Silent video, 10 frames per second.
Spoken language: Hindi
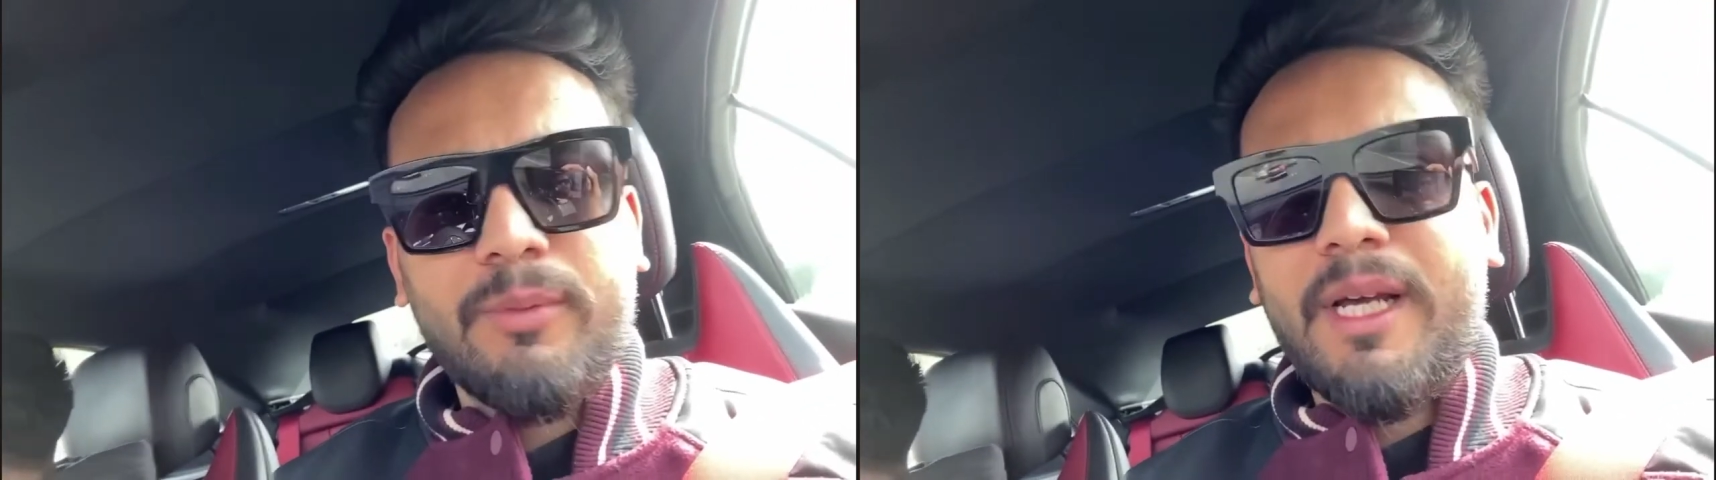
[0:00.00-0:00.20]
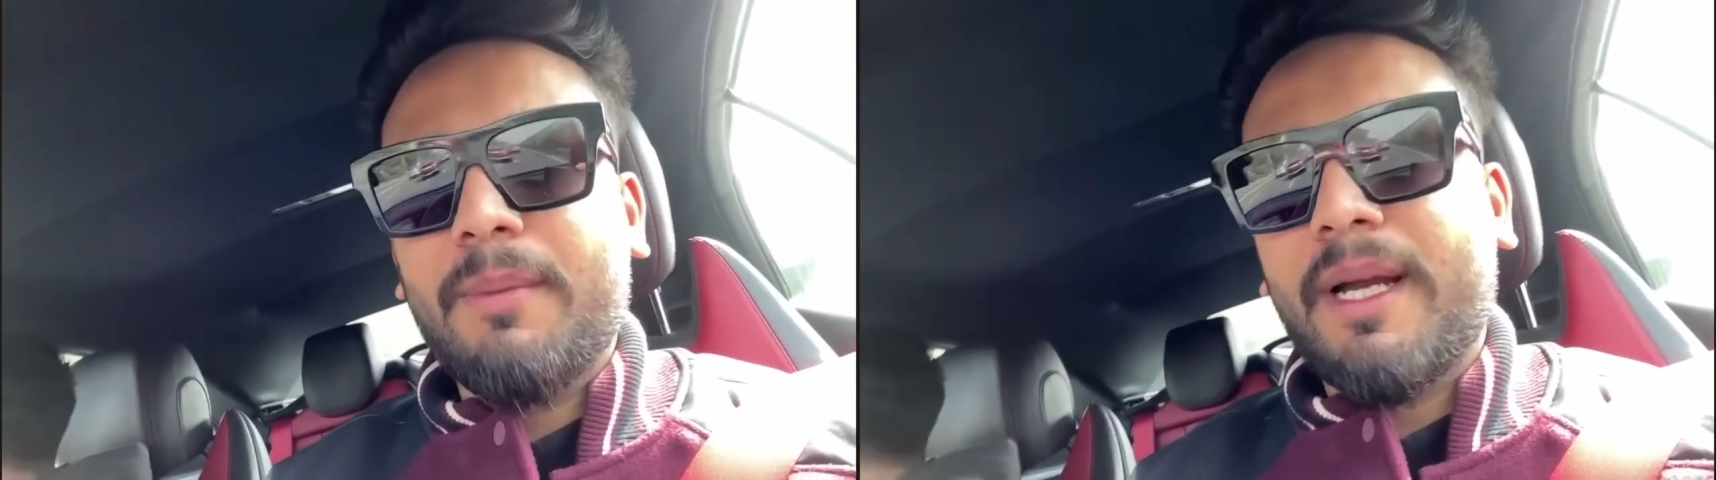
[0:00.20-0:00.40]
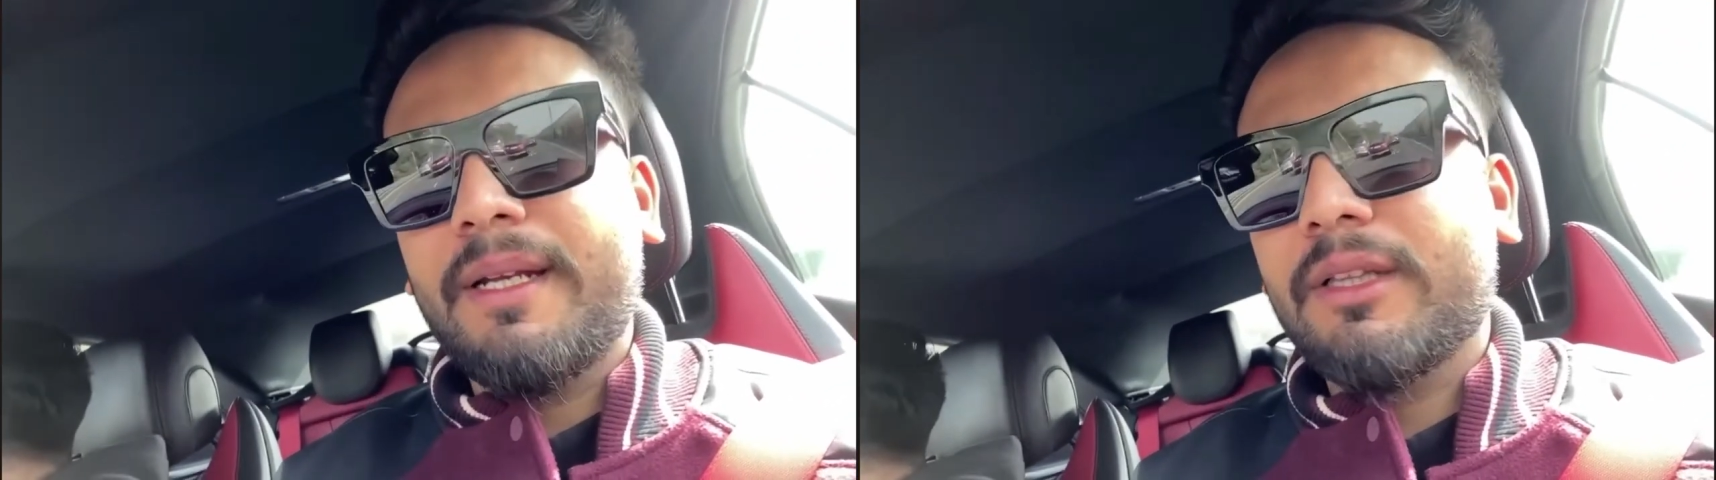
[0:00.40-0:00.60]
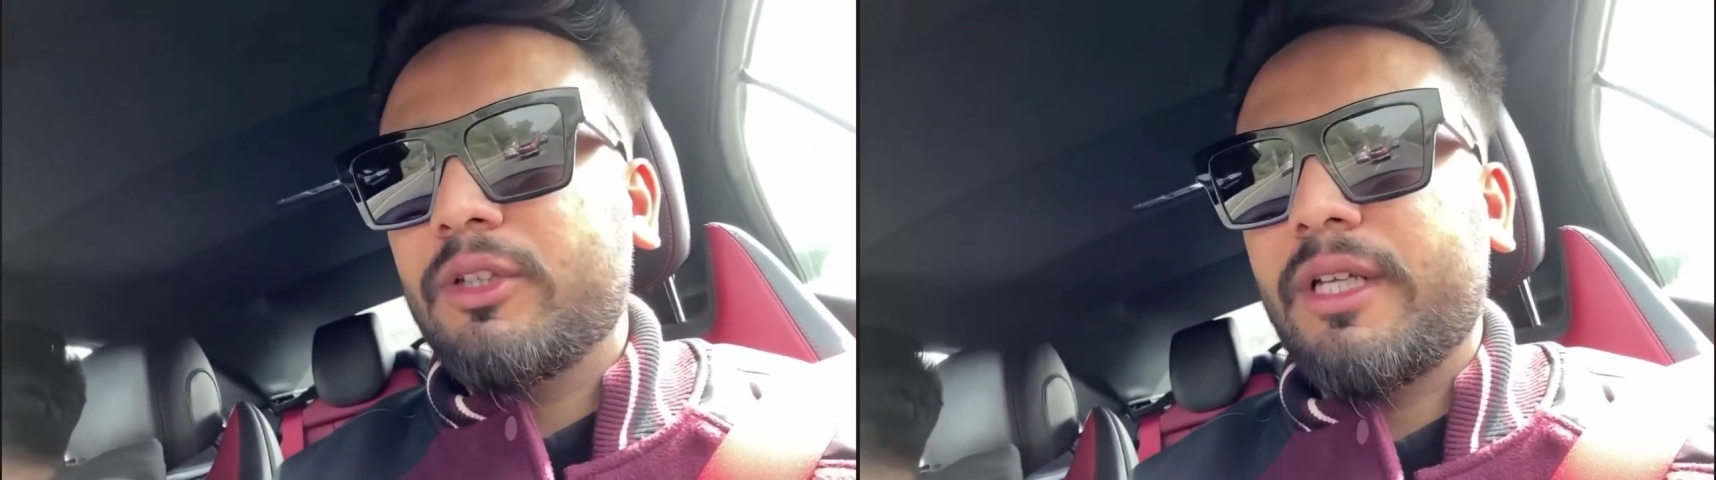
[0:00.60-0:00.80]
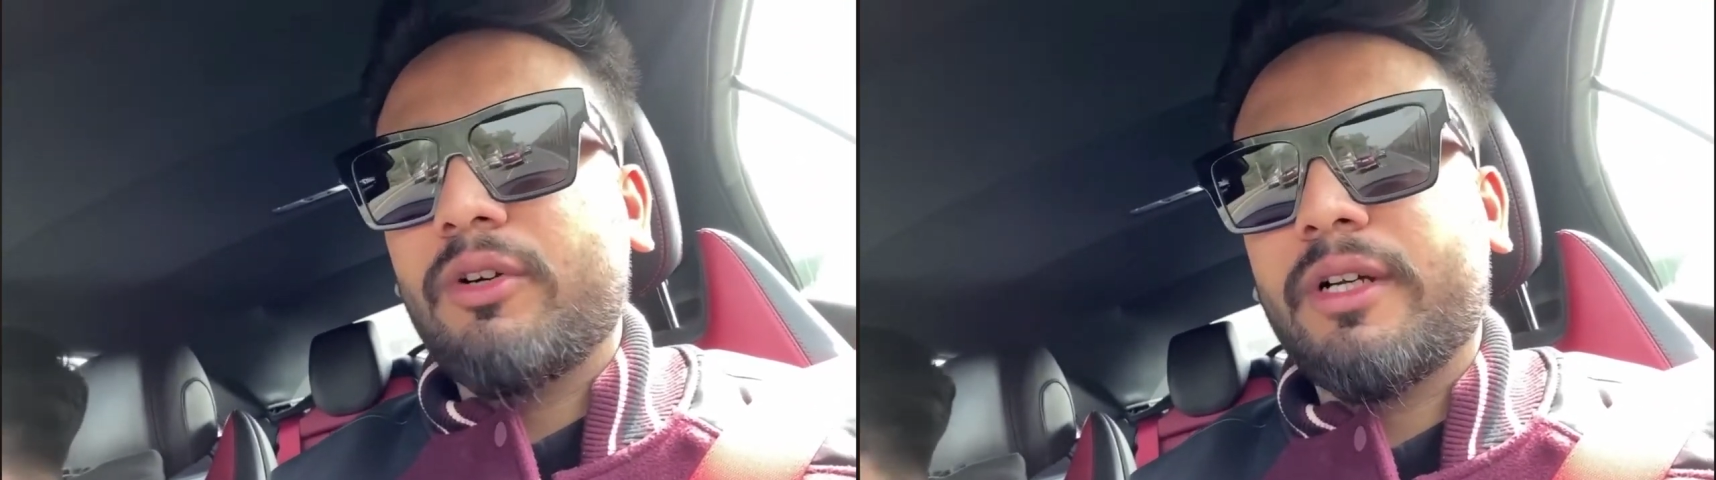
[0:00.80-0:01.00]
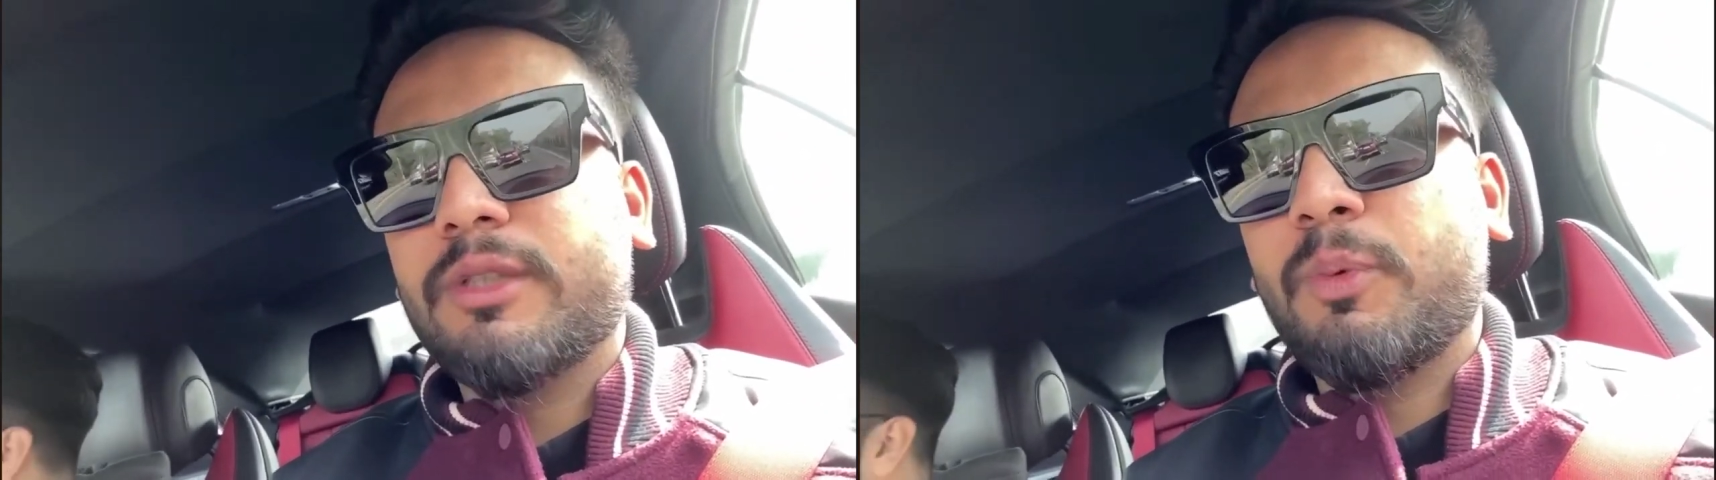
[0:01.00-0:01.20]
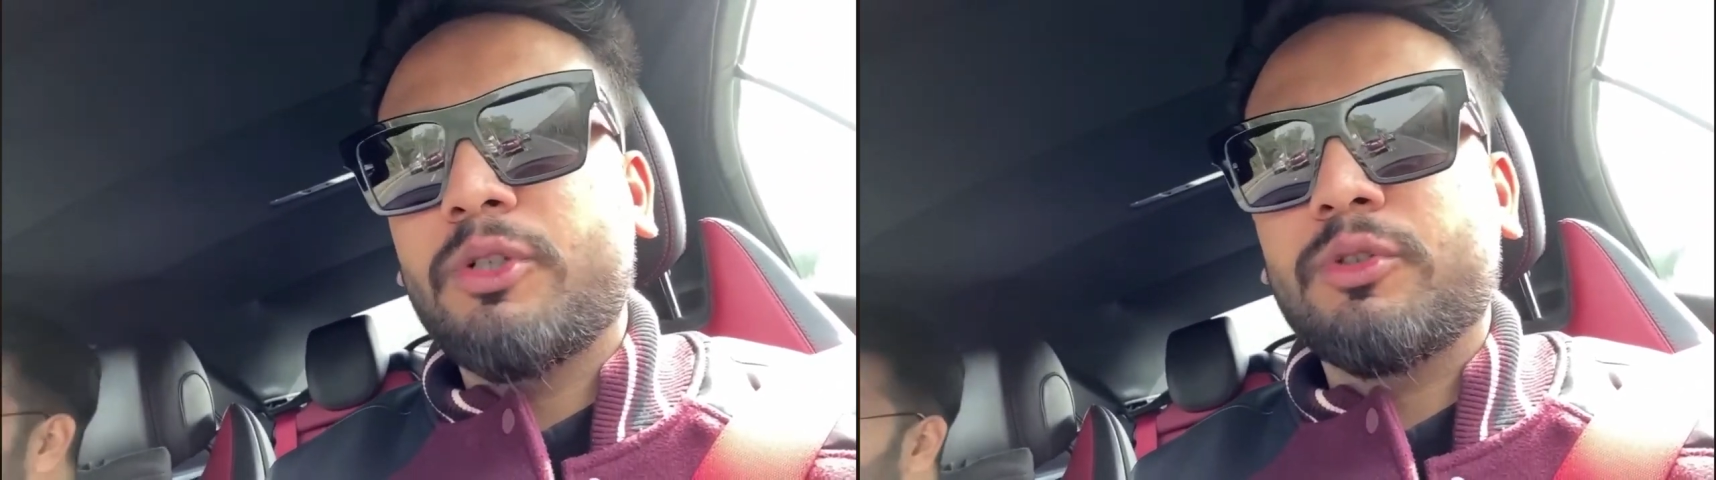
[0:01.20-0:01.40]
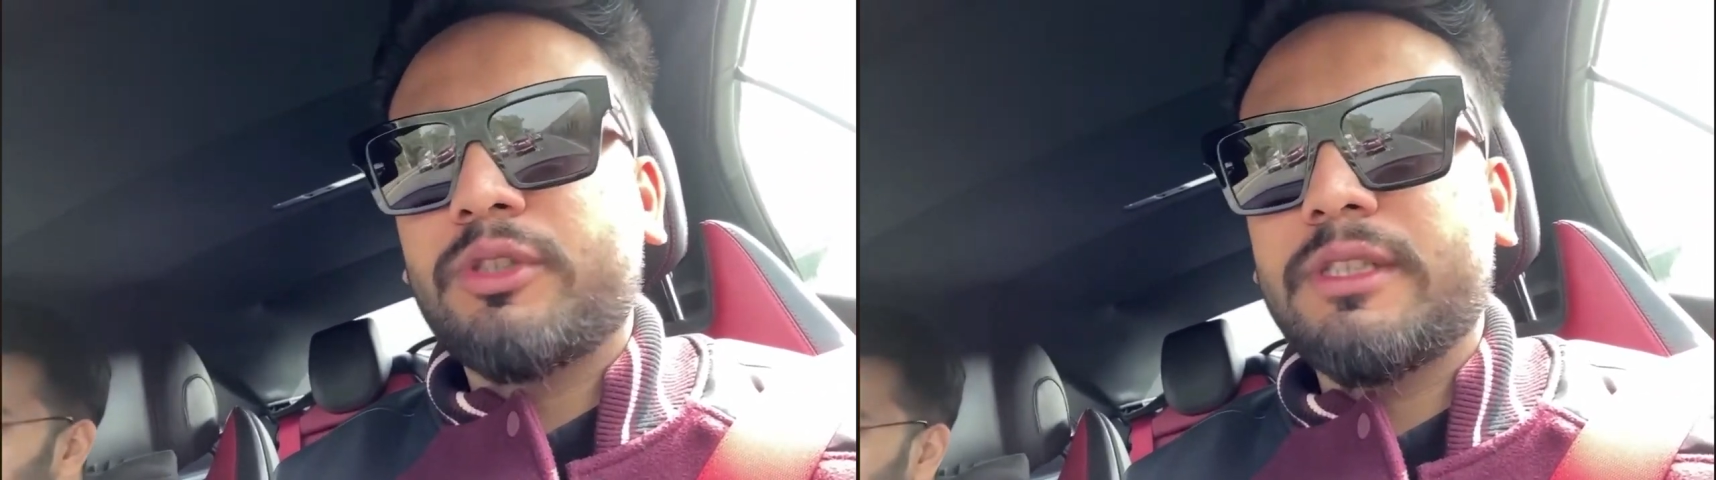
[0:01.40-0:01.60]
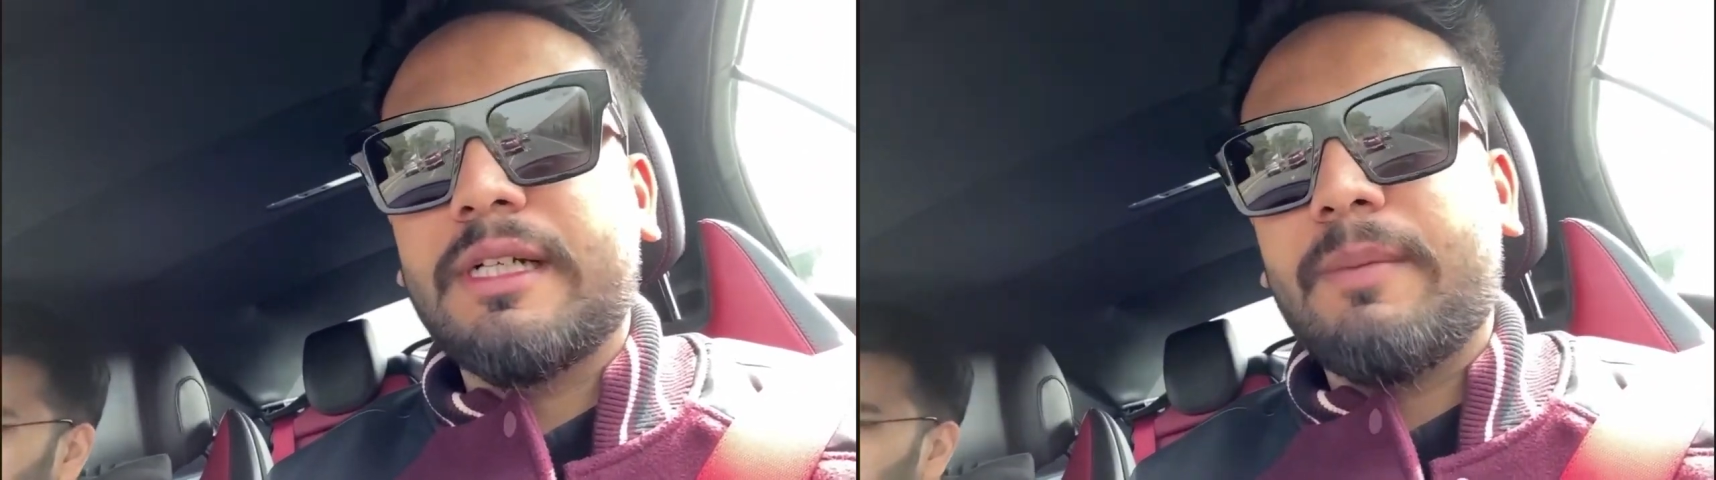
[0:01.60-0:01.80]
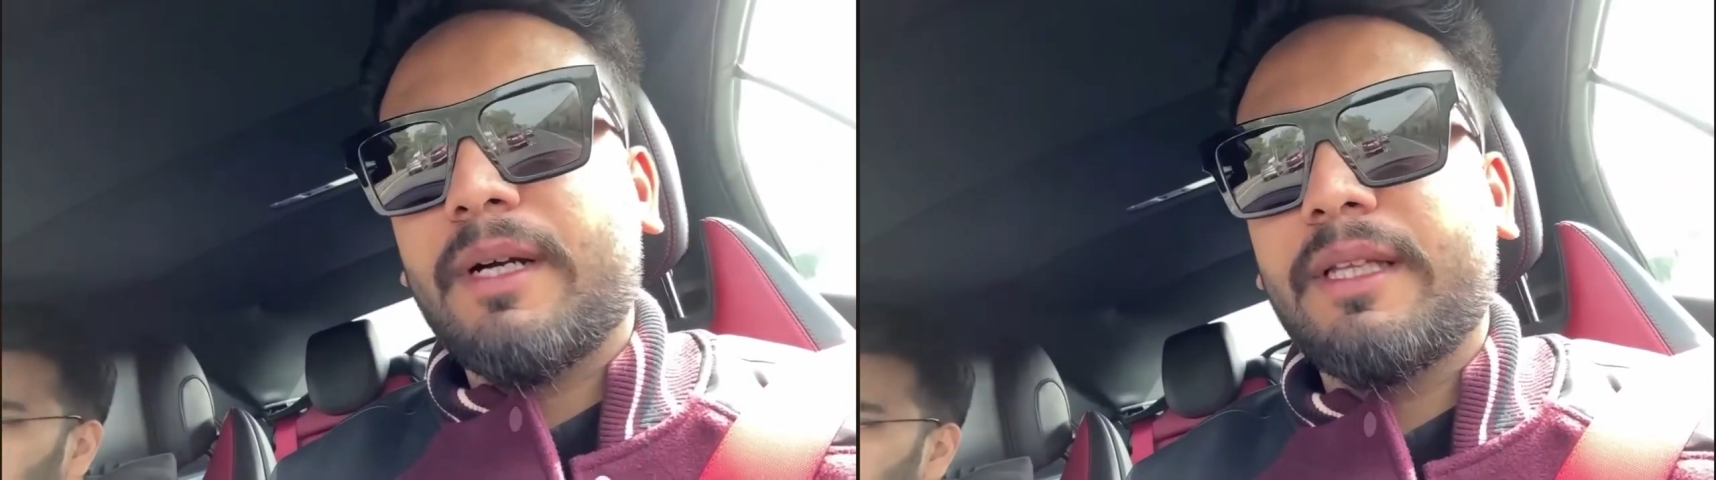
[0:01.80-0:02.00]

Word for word: दिया तुम्हारे भाई ने तो देखो रिस्पॉन्स उसी हिसाब का